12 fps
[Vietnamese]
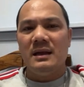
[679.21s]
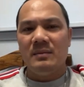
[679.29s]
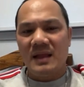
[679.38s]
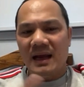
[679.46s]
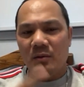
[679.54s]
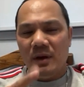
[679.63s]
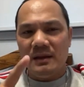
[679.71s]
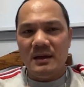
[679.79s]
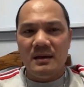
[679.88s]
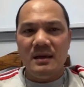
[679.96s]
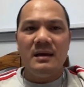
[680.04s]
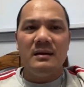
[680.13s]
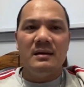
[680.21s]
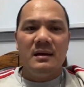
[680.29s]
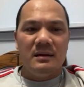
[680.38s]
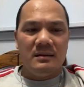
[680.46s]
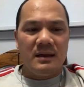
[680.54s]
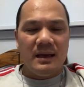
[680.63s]
thèm tài nguyên thiên nhiên
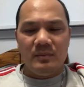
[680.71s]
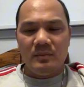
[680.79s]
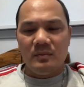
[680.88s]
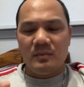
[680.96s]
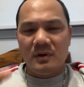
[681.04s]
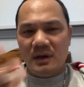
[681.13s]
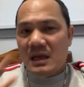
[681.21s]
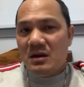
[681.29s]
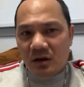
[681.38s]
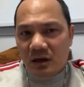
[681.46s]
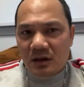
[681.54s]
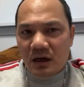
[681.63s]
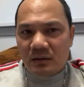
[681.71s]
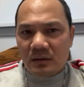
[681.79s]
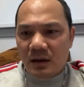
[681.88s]
nó thèm cái dựa lương thực